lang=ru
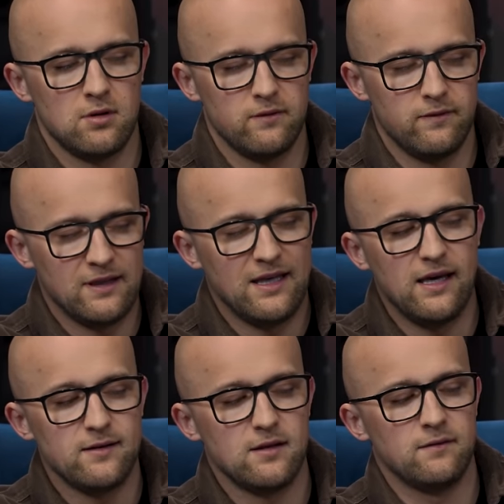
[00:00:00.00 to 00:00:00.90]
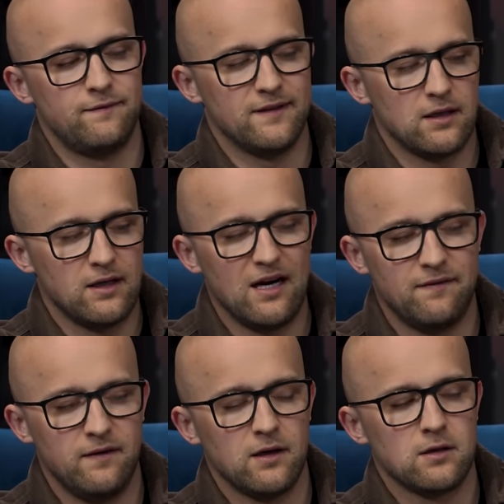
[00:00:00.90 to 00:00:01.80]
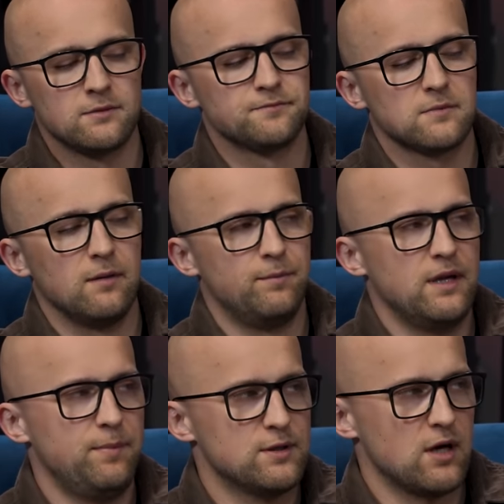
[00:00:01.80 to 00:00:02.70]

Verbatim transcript: в анкете, в фотографиях, переписку.